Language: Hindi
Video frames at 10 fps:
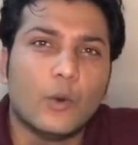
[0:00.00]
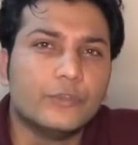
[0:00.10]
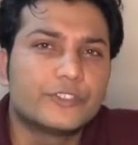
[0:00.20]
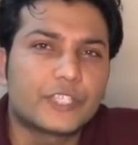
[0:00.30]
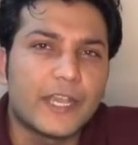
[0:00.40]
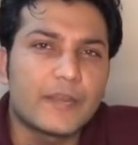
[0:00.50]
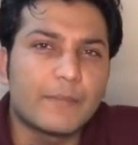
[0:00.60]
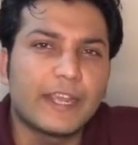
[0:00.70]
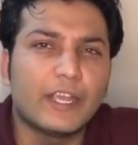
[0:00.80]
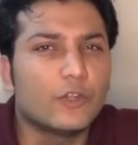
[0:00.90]
उस शहर
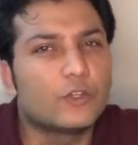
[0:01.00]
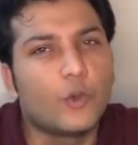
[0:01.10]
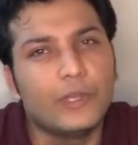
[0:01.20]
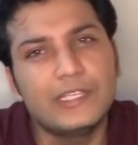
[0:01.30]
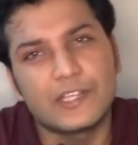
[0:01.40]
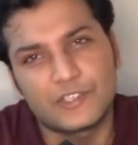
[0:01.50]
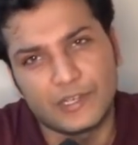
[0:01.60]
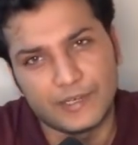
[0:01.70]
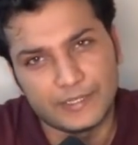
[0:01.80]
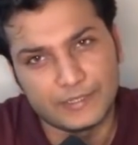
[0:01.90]
में गोलियाँ चल
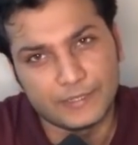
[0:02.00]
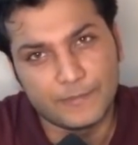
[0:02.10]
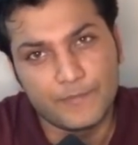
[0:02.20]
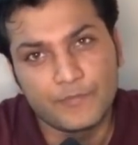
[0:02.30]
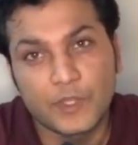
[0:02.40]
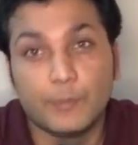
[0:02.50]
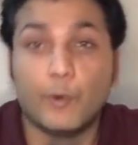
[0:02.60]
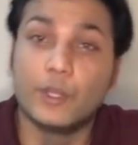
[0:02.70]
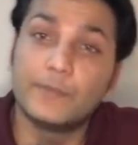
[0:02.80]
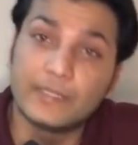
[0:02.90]
रही थी
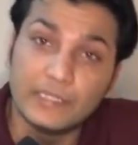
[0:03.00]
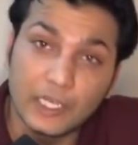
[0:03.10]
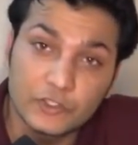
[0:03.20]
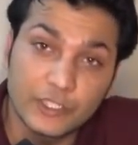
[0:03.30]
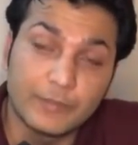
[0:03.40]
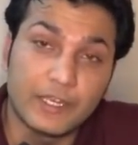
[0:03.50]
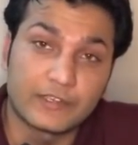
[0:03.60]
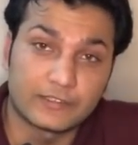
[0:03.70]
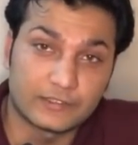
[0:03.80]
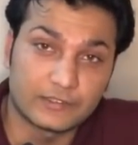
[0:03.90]
बोरीबंद लाशें मिला
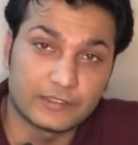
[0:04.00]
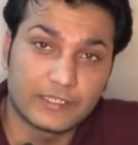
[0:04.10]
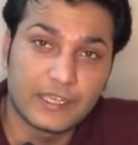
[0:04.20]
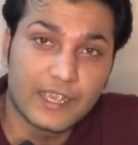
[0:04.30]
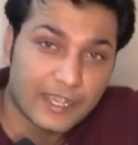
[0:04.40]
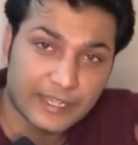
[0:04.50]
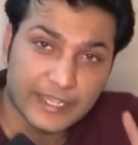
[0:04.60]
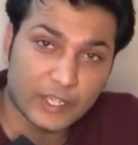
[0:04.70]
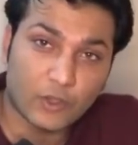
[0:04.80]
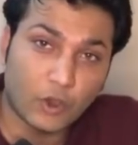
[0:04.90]
करती थी
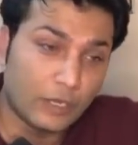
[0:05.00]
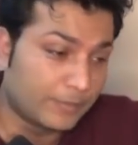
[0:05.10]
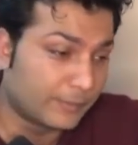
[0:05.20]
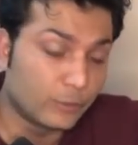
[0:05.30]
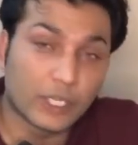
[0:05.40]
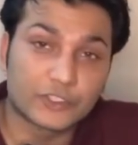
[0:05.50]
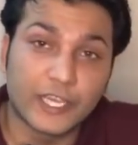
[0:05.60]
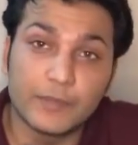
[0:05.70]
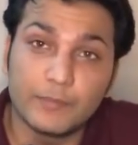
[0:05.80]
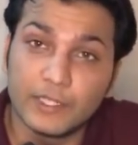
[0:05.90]
एक कॉल पर पूरा
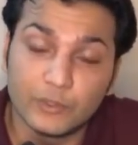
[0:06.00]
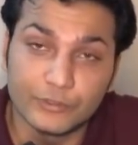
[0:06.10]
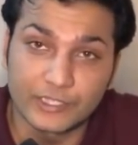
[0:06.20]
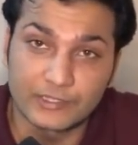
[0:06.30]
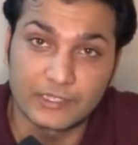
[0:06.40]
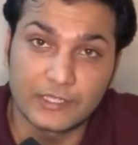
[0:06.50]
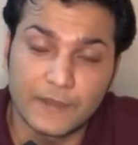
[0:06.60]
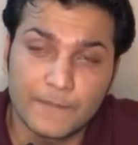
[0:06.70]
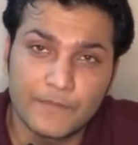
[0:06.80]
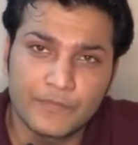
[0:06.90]
शहर बंद हो सकता था
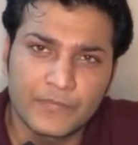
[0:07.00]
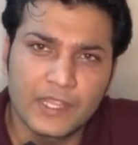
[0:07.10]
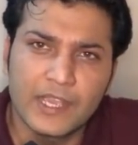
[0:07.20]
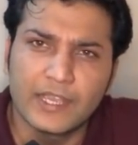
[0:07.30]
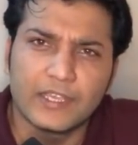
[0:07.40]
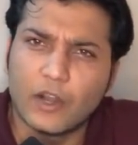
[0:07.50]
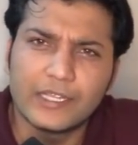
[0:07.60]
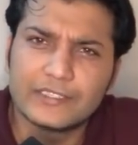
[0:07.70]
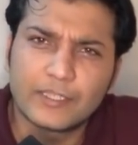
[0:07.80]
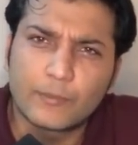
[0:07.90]
और
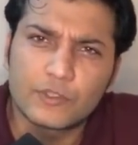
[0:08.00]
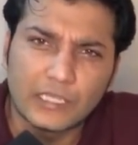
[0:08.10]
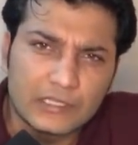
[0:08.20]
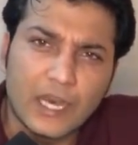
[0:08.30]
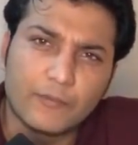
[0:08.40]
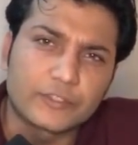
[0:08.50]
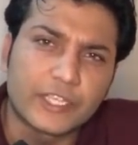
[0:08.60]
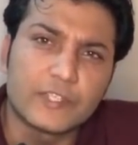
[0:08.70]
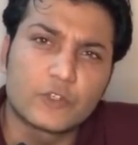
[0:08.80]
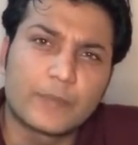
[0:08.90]
ये सब कुछ अल्ताफ़
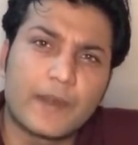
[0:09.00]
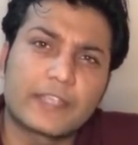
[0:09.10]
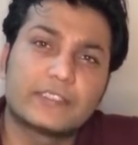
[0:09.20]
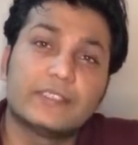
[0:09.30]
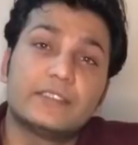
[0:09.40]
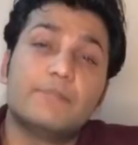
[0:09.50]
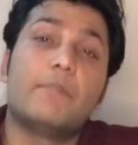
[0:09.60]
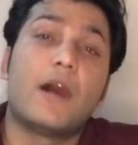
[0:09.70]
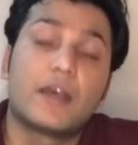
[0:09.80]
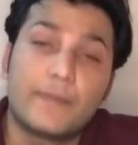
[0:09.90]
हुसैन जो कि पाकिस्तान से
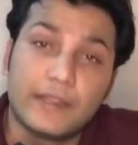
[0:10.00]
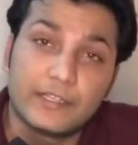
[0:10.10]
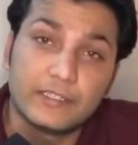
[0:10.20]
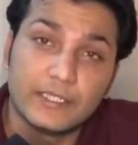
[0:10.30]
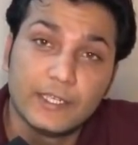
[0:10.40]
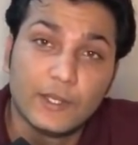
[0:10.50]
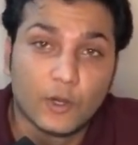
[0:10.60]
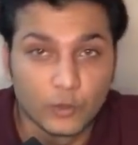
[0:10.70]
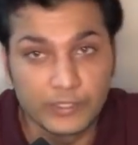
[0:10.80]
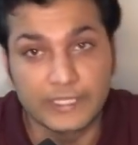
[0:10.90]
बाहर बैठे थे
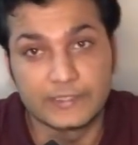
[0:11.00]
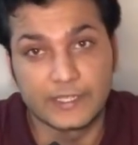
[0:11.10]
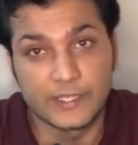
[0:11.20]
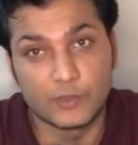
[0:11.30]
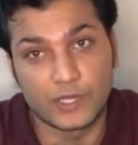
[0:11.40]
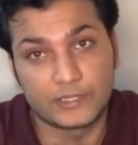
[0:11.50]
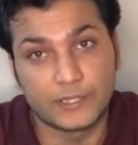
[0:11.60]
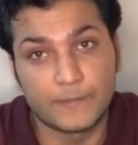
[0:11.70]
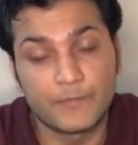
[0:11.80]
उनके ज़रिए हो रहा था